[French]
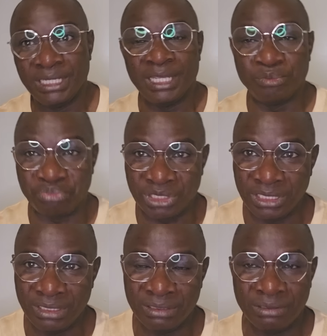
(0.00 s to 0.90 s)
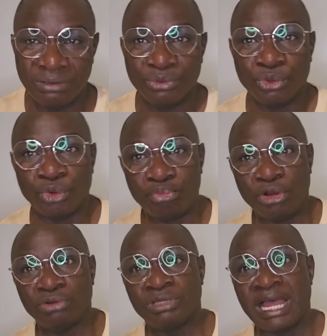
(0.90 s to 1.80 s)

Et puis, reprendre